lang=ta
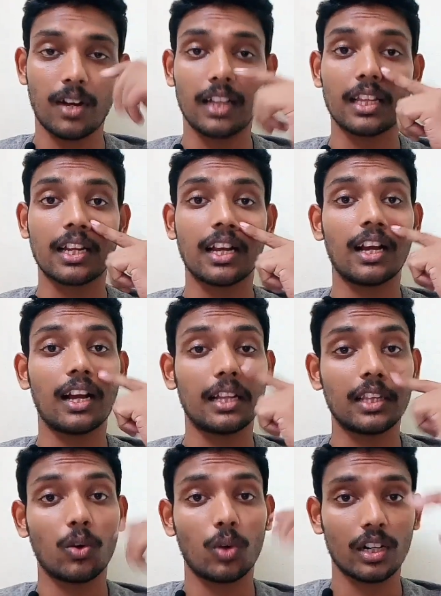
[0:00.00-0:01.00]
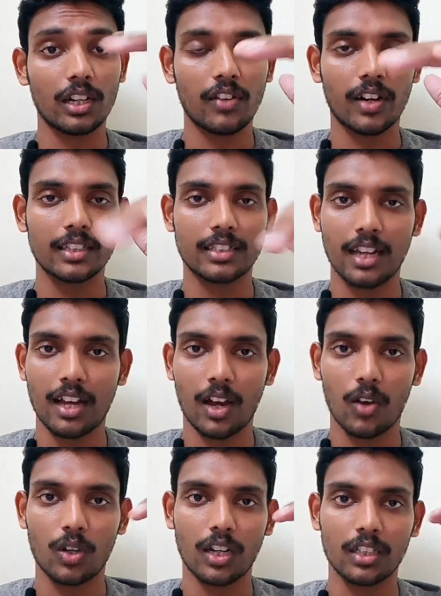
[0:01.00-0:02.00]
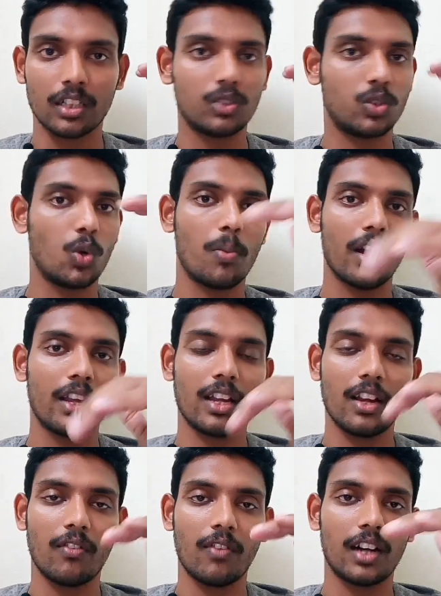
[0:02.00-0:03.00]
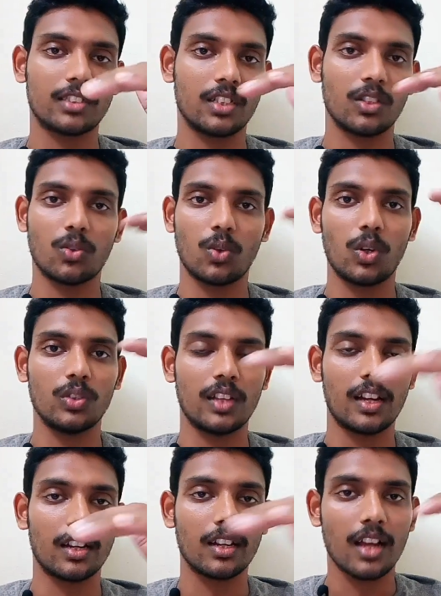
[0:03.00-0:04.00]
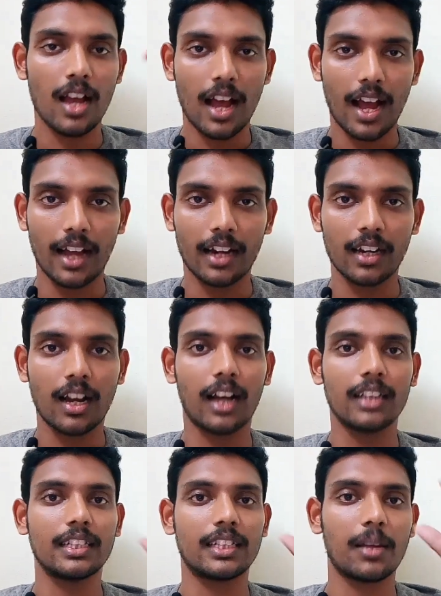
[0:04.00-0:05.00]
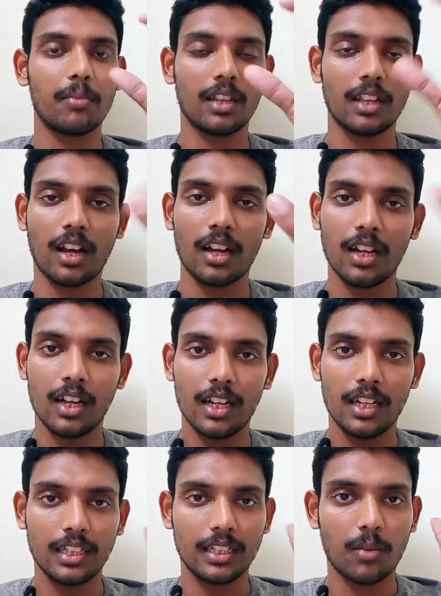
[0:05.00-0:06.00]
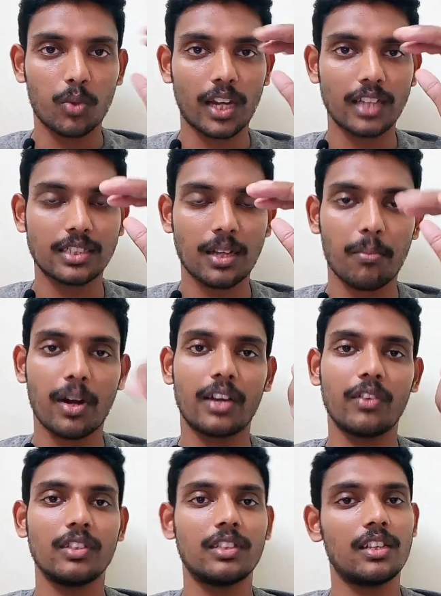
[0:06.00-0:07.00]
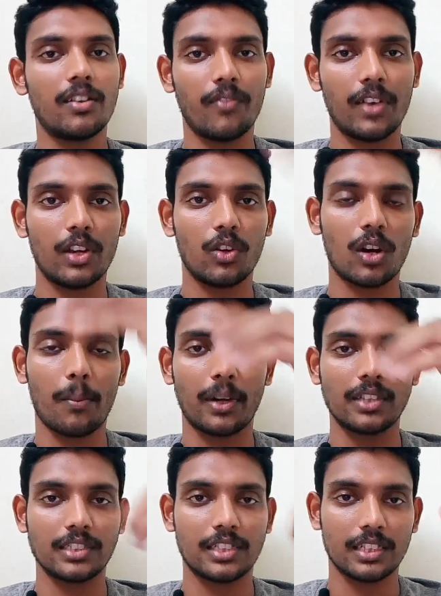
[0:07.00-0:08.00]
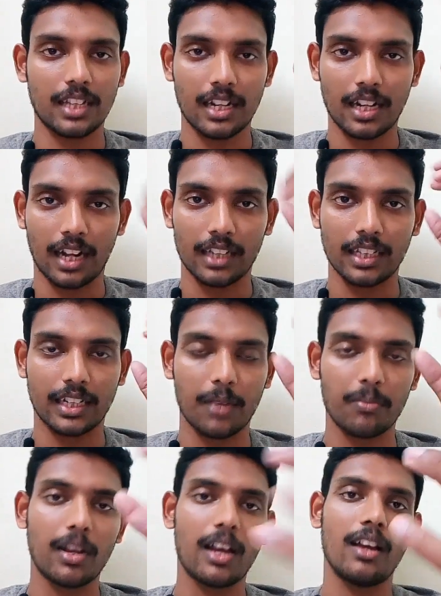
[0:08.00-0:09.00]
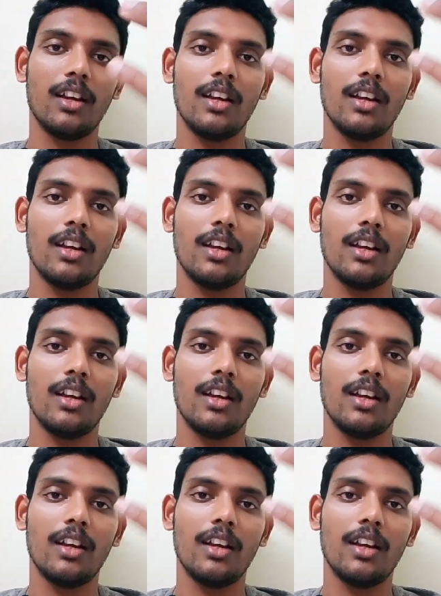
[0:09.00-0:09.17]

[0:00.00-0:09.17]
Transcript: அந்த அந்த ஒரு நிறுவனத்தை அவர் அந்த துருபாய் வளர்த்து கொண்டு வந்தார் அண்ட் அந்த டைமில் தான் இந்த முகேஷ் அம்பானி வந்து வெளியூரில் படிச்சுட்டு இருந்தார் அந்த டைமில்